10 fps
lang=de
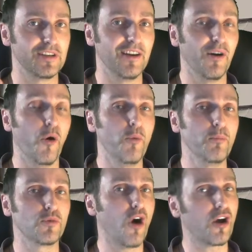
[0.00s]
hier
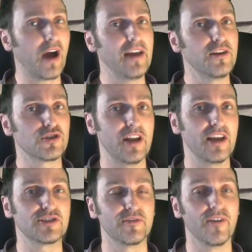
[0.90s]
oben gar keine
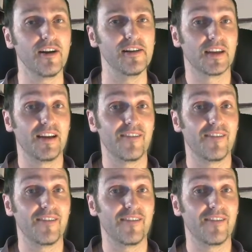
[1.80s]
schlechte Wahl.